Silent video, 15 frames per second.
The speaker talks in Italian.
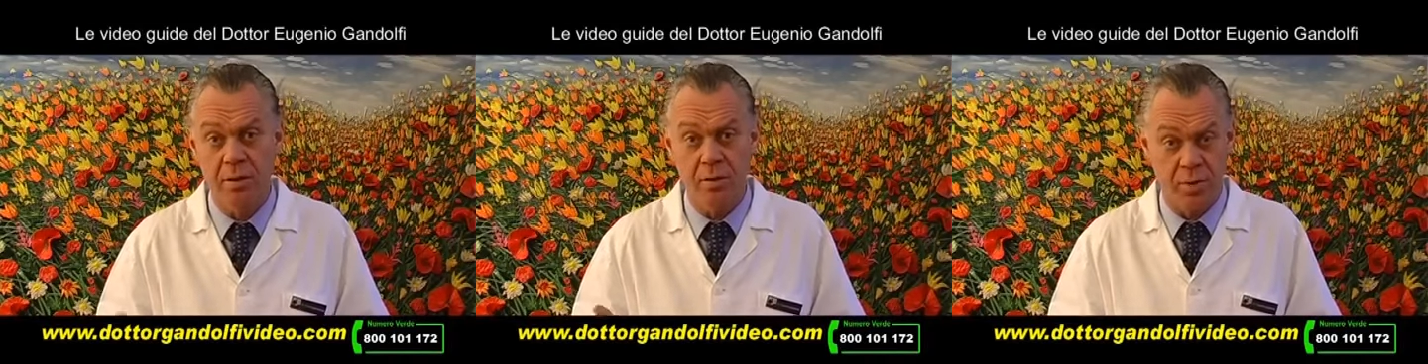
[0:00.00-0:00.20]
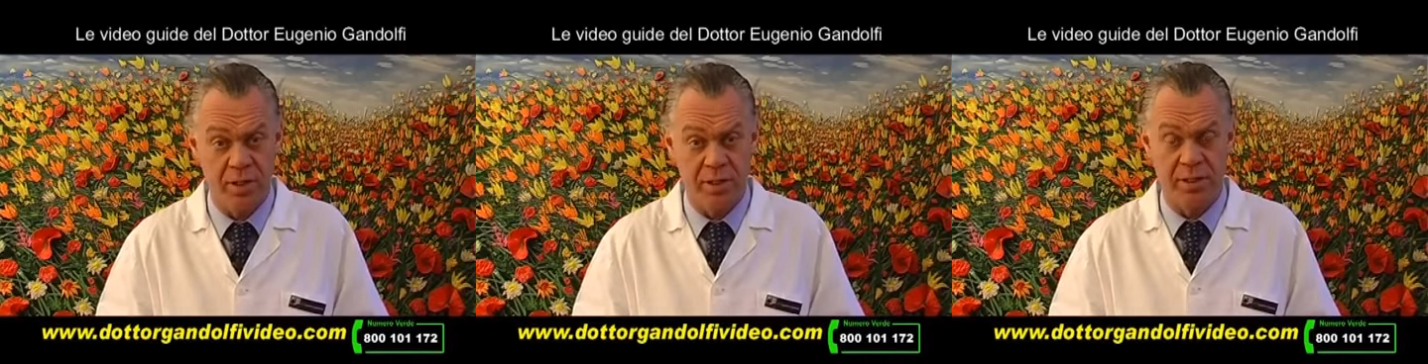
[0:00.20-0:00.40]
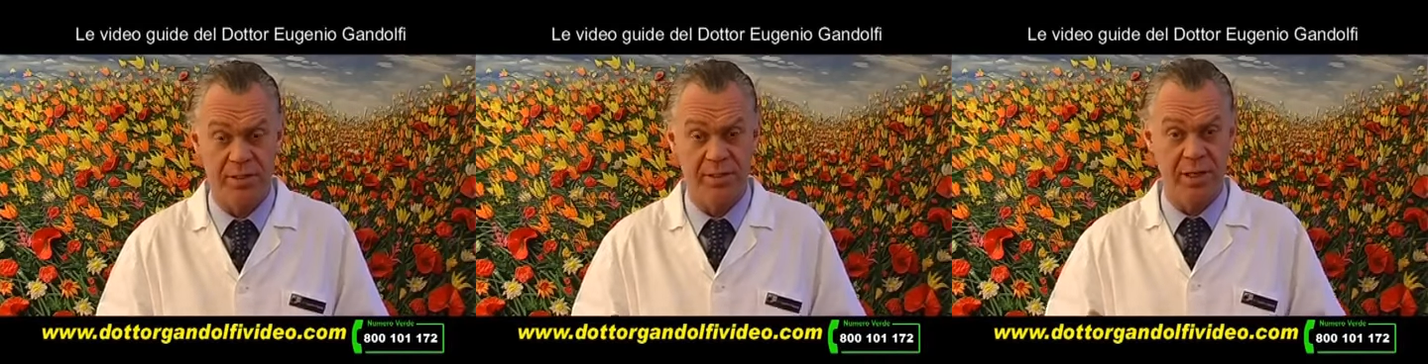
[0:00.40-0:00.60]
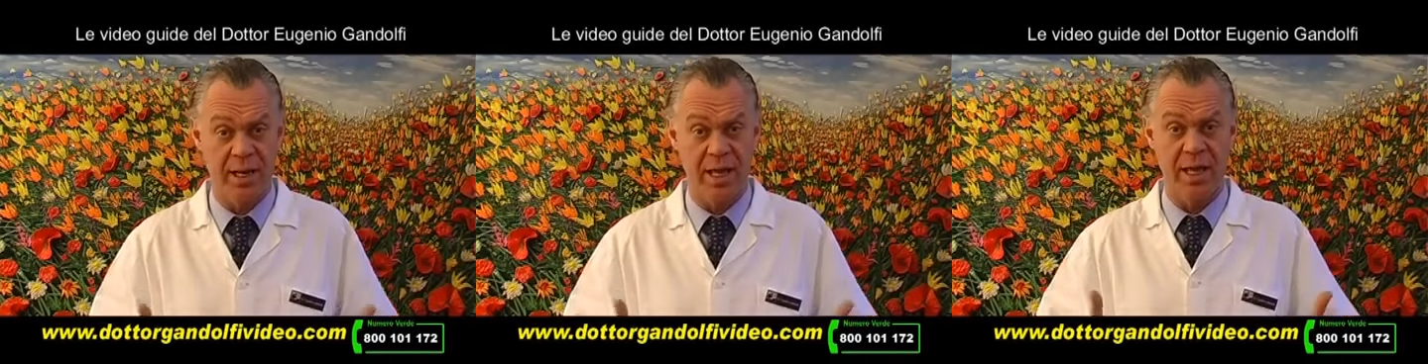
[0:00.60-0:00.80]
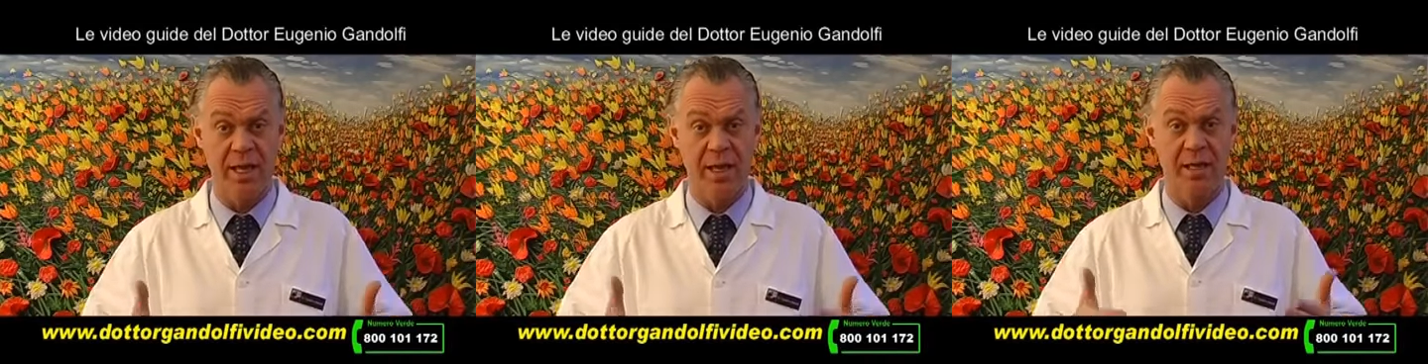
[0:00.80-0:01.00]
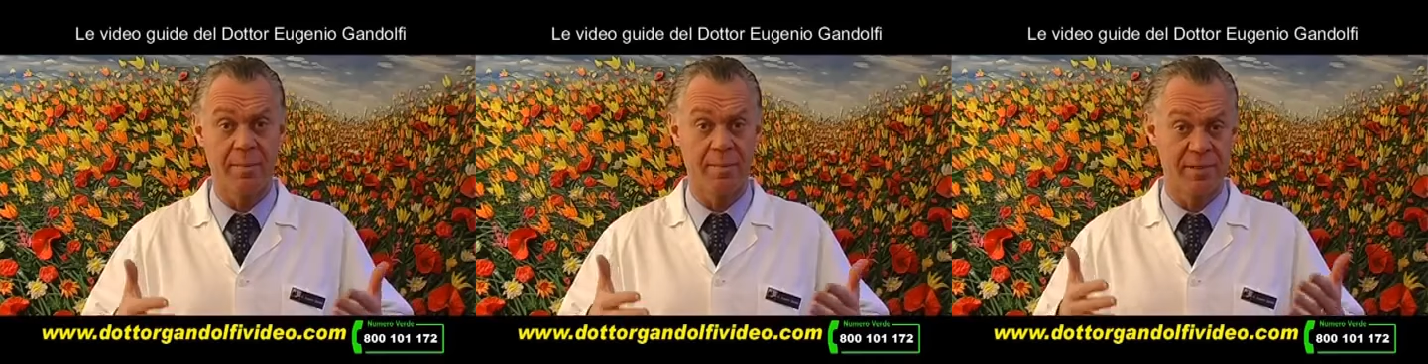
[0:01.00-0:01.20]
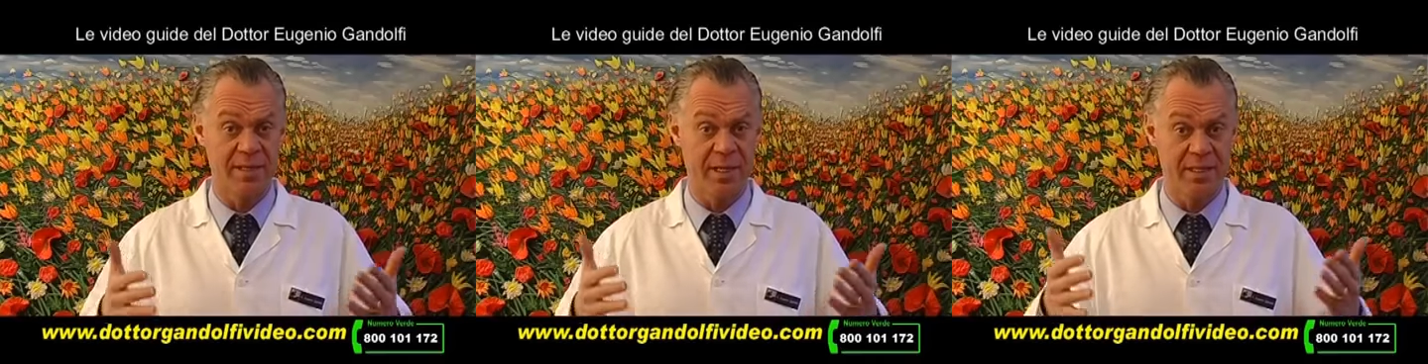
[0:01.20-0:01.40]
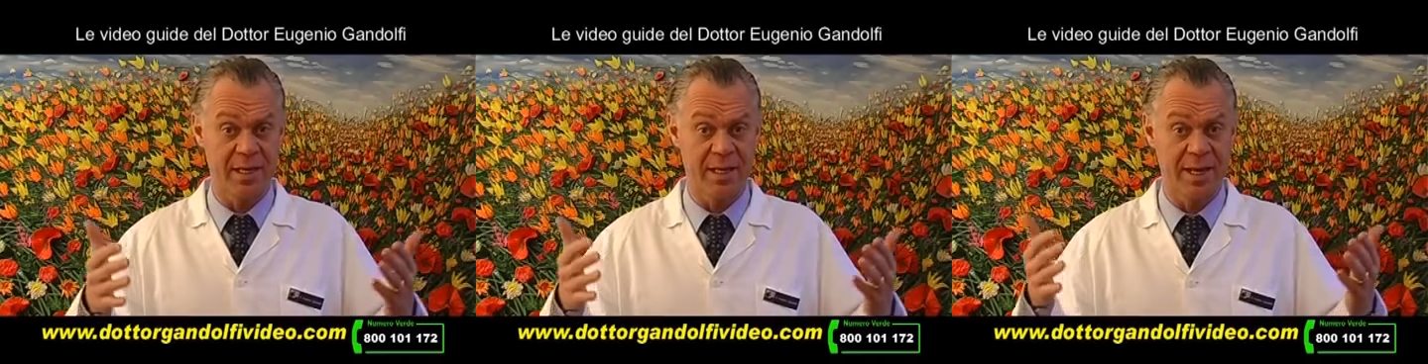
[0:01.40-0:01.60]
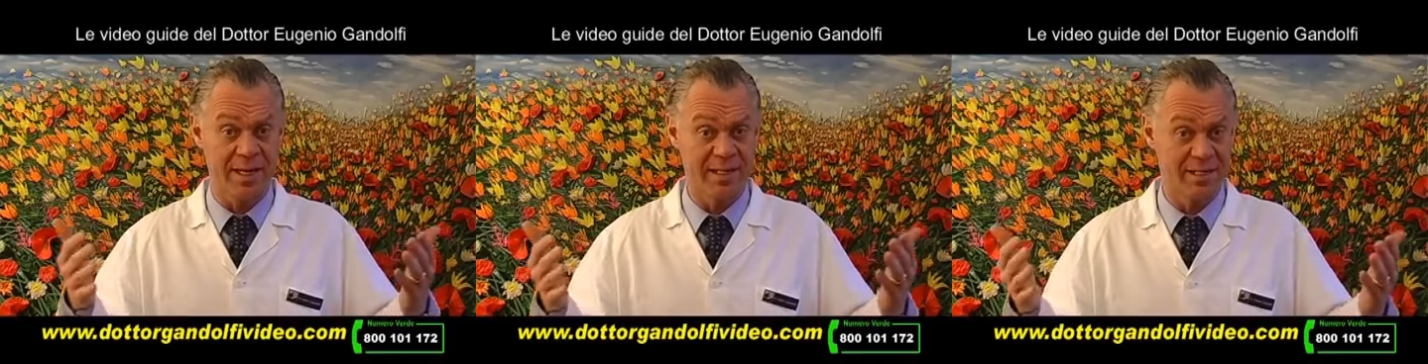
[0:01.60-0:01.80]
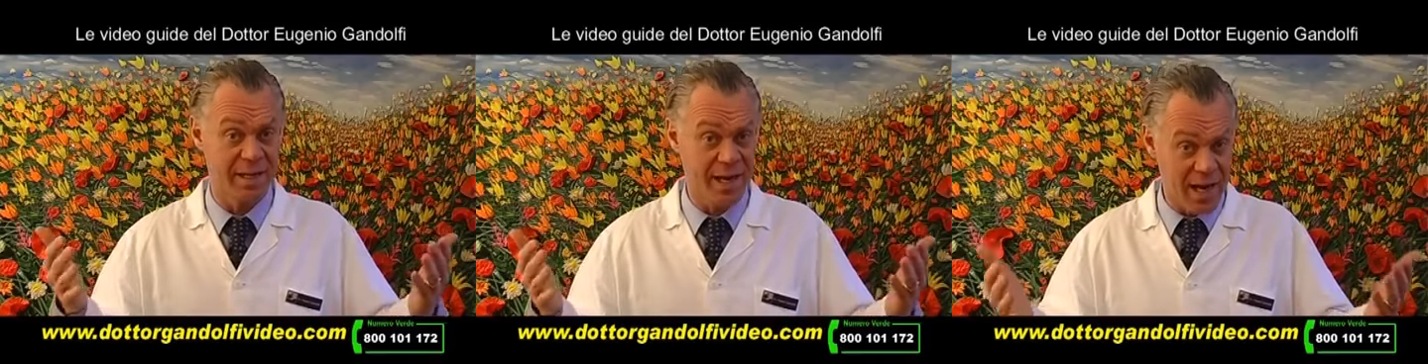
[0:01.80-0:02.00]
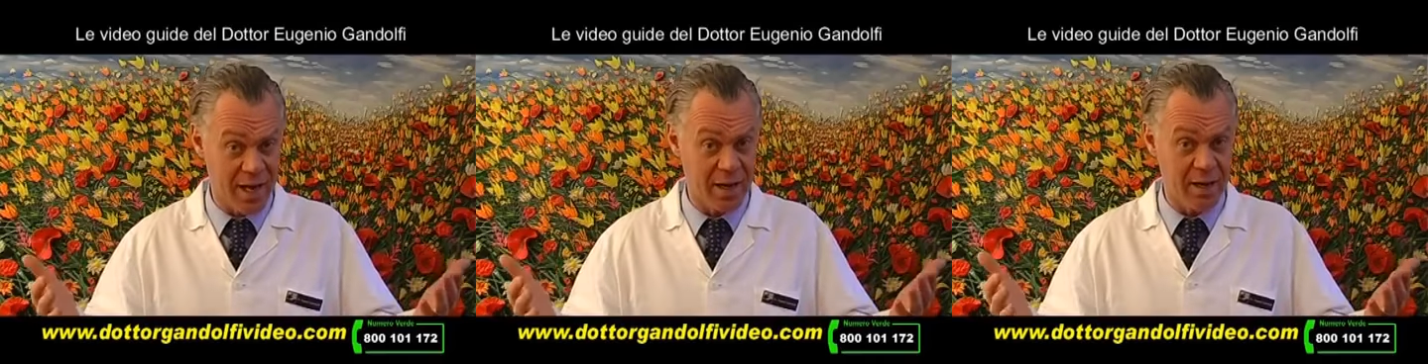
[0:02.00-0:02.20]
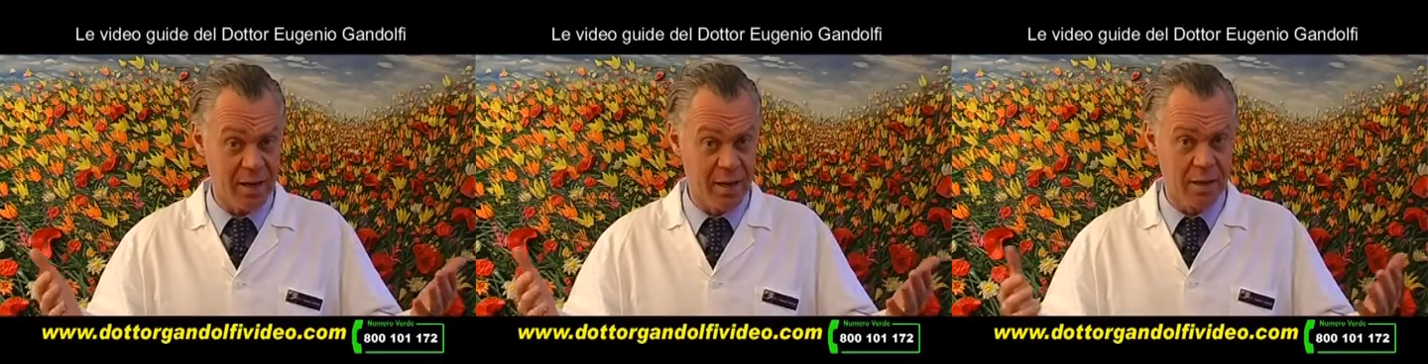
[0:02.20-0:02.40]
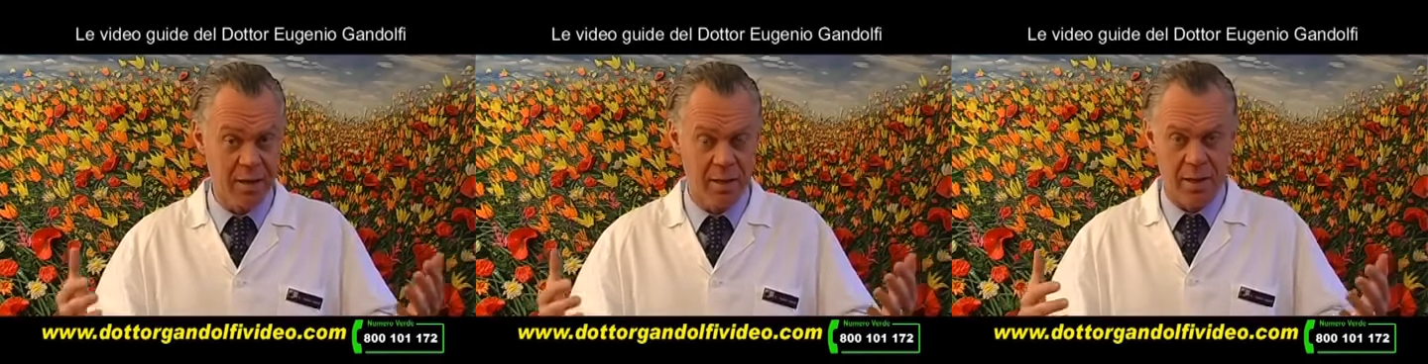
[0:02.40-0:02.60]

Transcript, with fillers: Quindi se lei, la paziente, ingrasserà,